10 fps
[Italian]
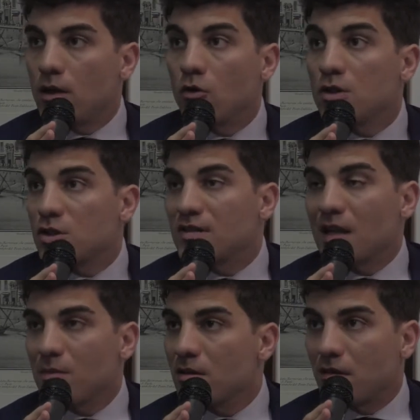non
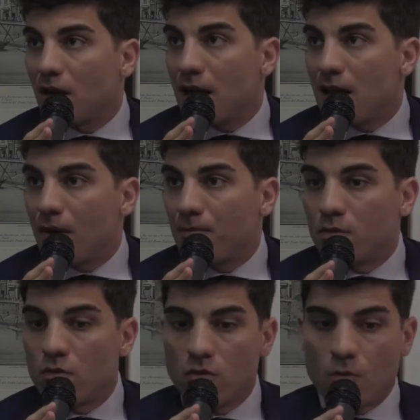necessariamente la leva
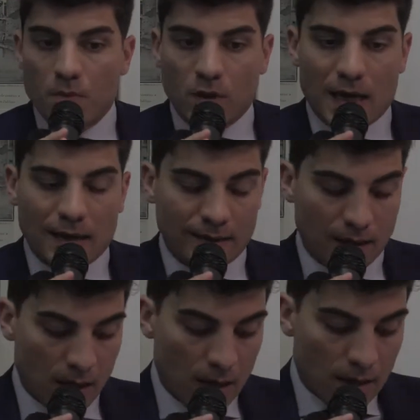più, più adatta.